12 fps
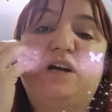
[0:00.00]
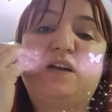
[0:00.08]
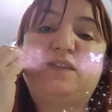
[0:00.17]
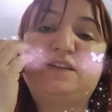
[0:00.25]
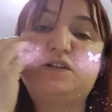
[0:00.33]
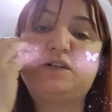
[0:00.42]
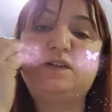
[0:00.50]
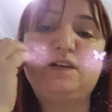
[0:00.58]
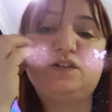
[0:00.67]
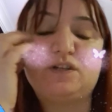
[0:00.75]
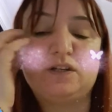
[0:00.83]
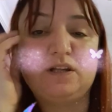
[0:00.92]
katta çıktığı
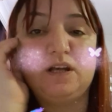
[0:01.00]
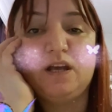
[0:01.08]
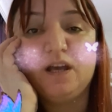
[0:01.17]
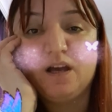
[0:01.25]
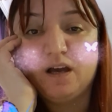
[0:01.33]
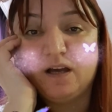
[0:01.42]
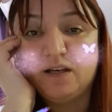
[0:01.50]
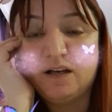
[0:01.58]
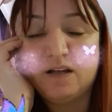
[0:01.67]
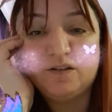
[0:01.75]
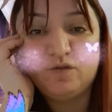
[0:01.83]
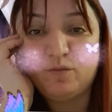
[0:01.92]
için e,
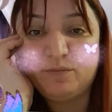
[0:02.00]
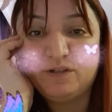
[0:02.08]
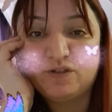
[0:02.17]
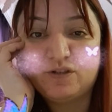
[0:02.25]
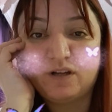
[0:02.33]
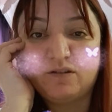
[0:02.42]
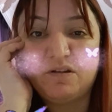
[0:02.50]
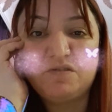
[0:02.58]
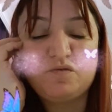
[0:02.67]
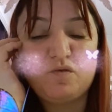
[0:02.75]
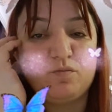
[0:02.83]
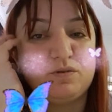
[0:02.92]
adın 11. kat.
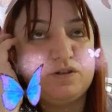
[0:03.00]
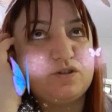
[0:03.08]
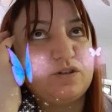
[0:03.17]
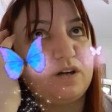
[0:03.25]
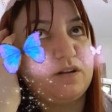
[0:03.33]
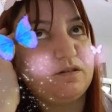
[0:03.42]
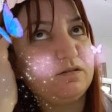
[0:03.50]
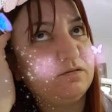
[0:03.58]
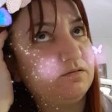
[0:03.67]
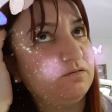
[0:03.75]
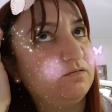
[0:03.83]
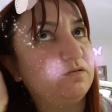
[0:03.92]
Aslında 11. kat
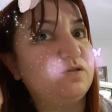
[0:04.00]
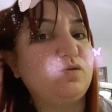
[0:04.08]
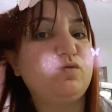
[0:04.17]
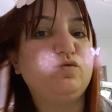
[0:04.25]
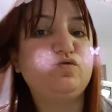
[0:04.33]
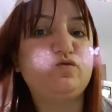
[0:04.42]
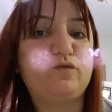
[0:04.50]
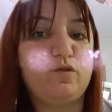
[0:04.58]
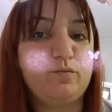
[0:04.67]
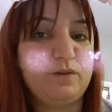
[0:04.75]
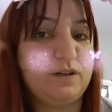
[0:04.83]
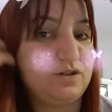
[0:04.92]
işte 10. ve
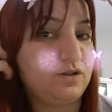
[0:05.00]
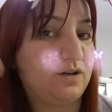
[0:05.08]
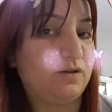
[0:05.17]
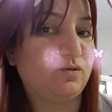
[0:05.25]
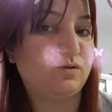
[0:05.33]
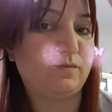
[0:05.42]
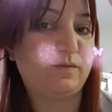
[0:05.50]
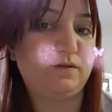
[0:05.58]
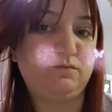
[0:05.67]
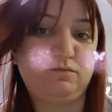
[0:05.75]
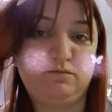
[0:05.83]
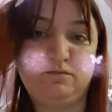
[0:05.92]
11. kat o zaman.
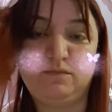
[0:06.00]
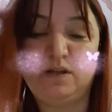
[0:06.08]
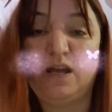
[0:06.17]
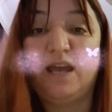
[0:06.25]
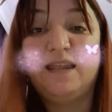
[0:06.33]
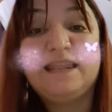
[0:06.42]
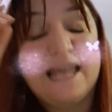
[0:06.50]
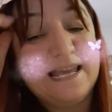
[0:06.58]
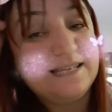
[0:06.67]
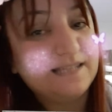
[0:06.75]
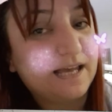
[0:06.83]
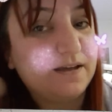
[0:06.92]

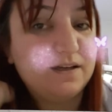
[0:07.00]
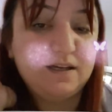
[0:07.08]
Neyse.